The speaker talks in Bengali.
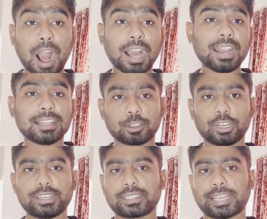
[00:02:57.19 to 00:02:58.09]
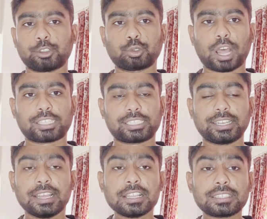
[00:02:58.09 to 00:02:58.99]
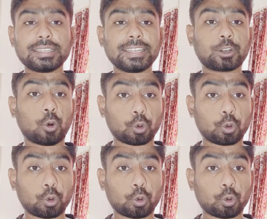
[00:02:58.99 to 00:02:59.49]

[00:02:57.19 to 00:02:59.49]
বাংলা দলের দায়িত্ব আছেন তিনি